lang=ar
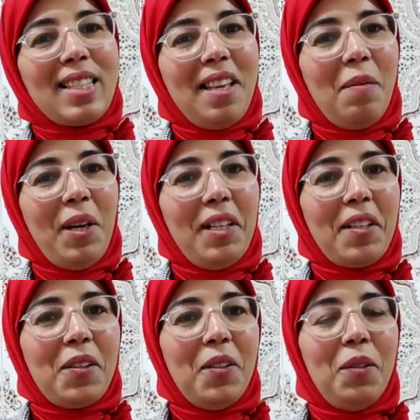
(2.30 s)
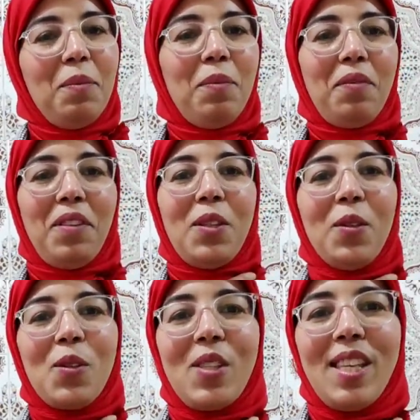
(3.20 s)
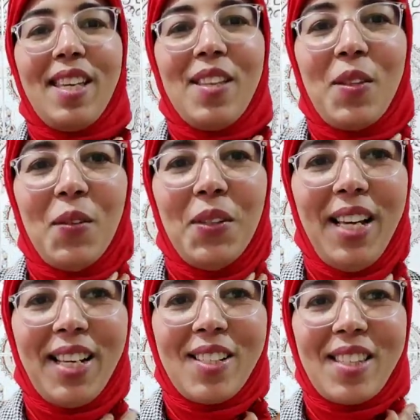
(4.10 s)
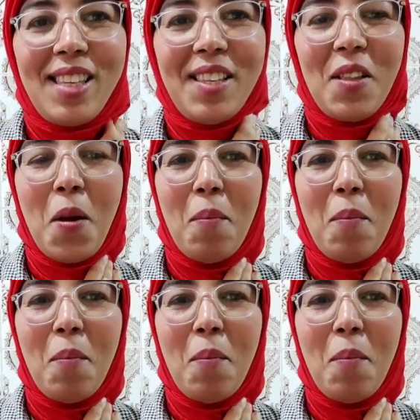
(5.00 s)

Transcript: السلام عليكم فيديو جديد ونهار جديد